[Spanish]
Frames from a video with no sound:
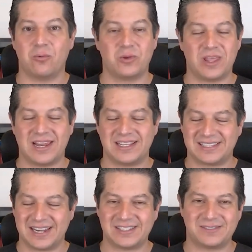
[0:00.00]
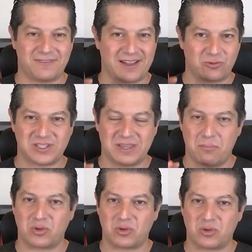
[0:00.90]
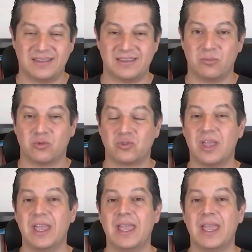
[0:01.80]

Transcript: una de las tres factores importantísimos.